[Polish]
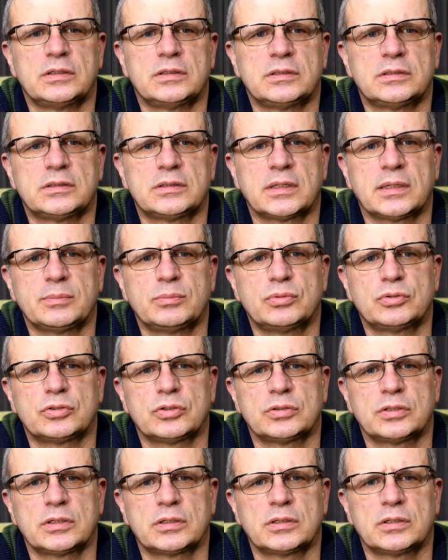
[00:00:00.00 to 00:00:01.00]

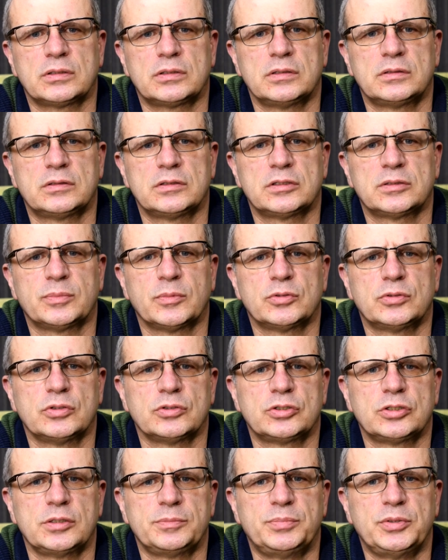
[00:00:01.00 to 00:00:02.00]
zaburzony krytycyzm
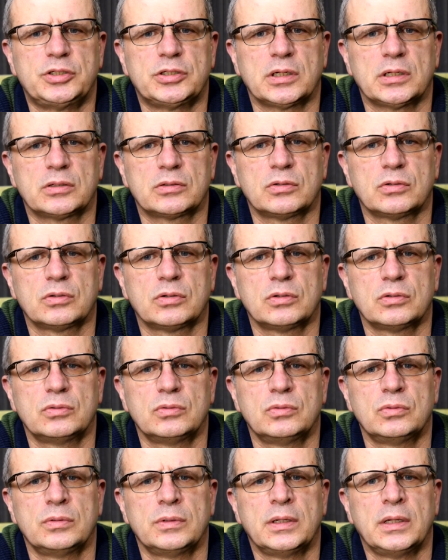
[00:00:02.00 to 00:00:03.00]
odnośnie picia
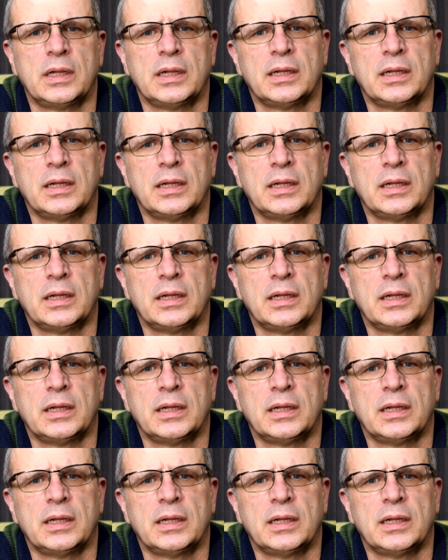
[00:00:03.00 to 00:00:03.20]
alkoholu.